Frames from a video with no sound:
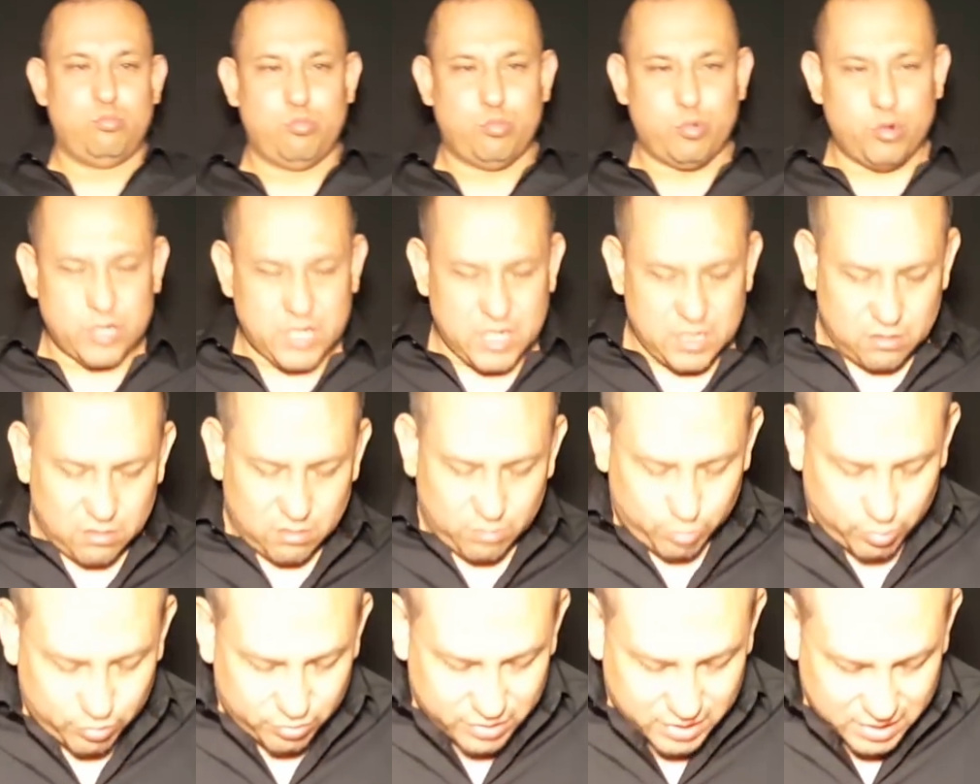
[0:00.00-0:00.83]
Poquito
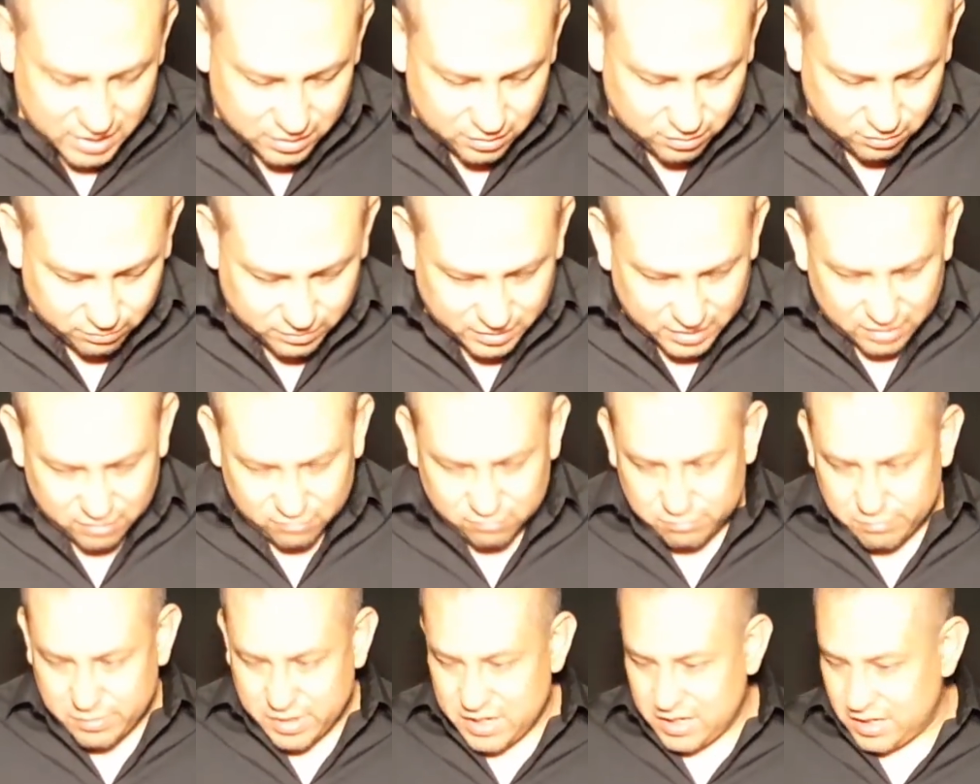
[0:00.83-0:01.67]
a poquito van
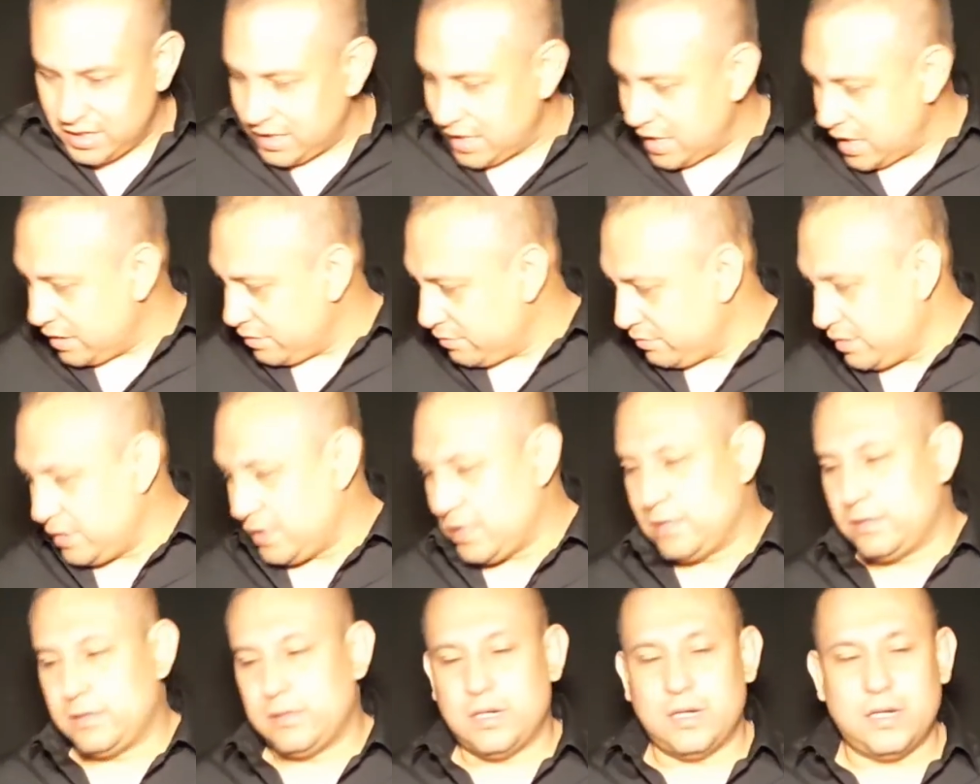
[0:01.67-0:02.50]
aumentando y
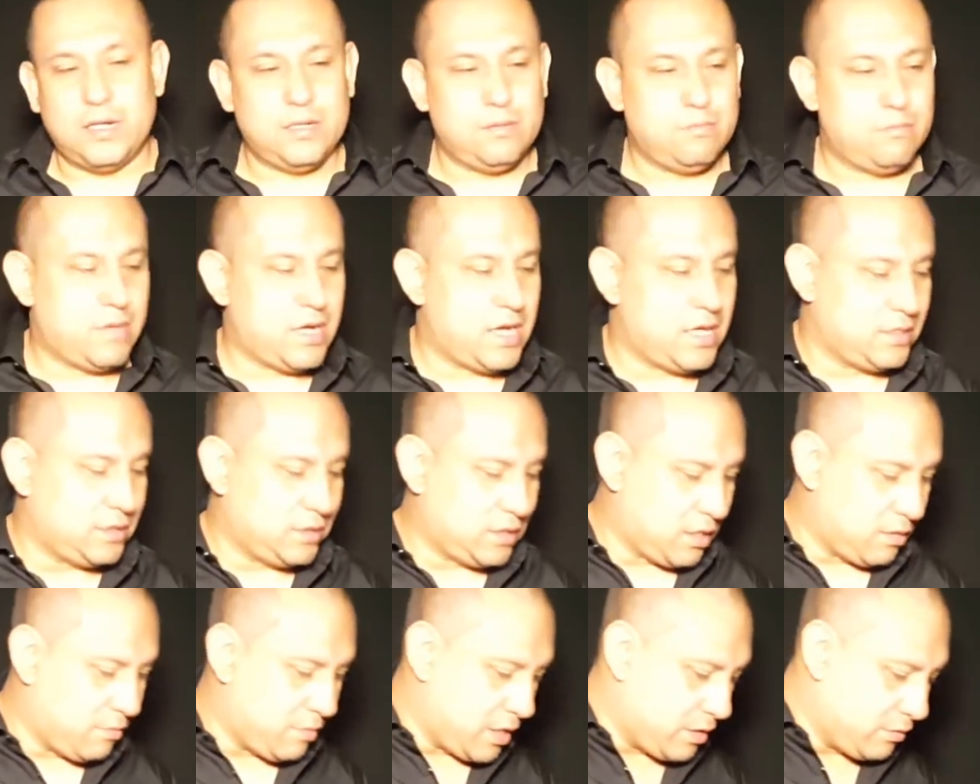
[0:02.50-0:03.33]
te traen más
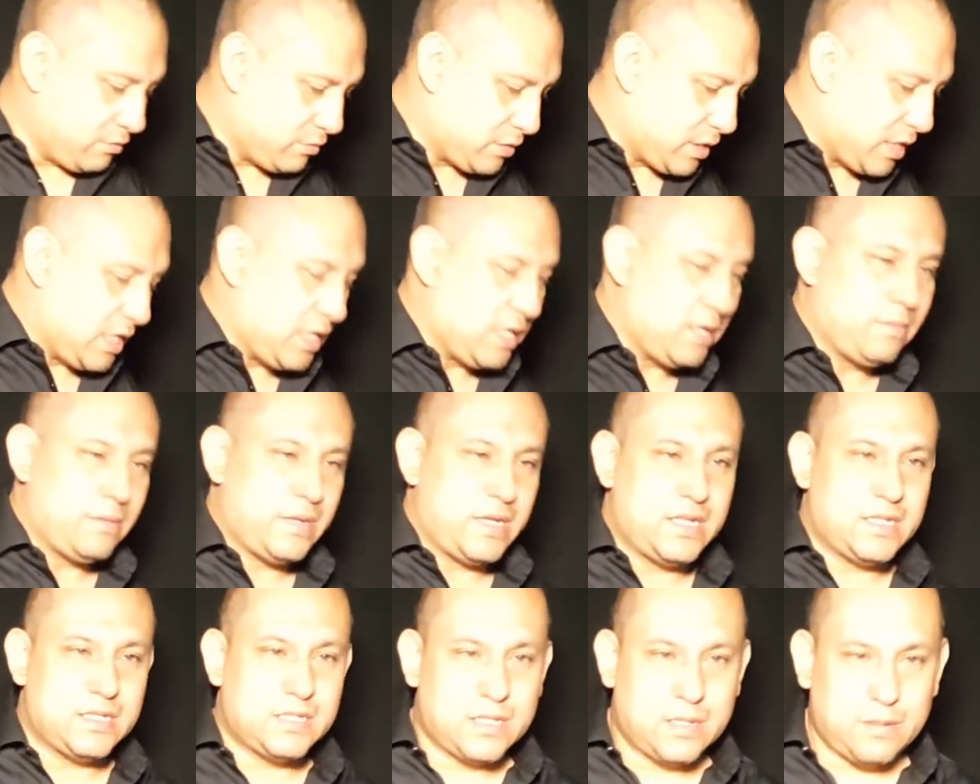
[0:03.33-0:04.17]
trabajo cada
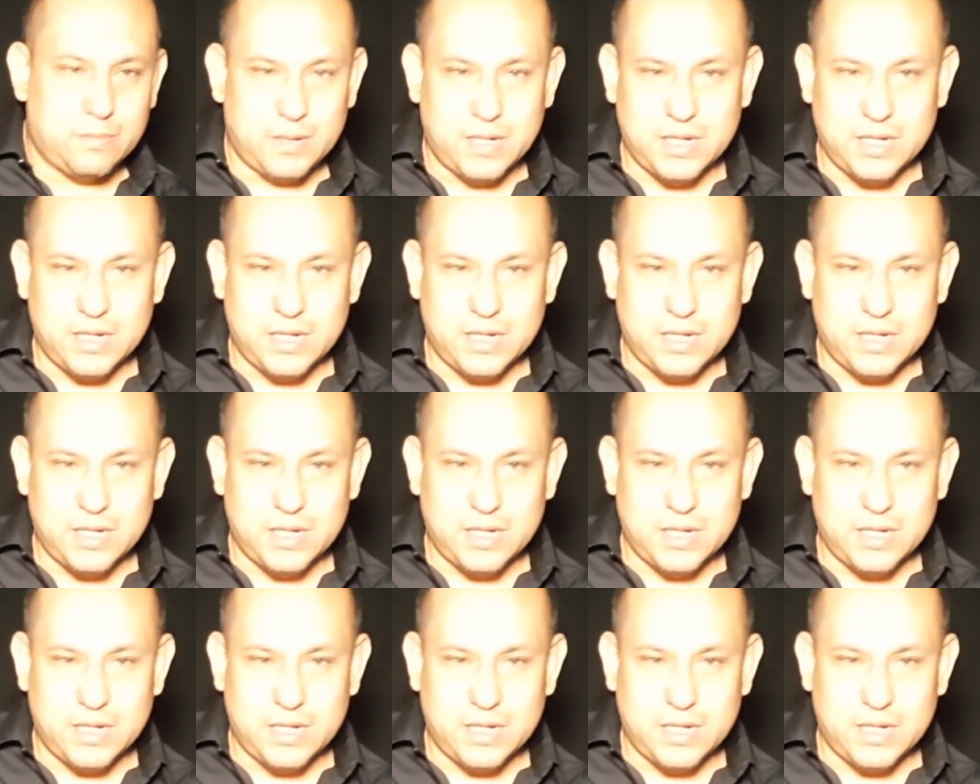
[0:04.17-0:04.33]
vez que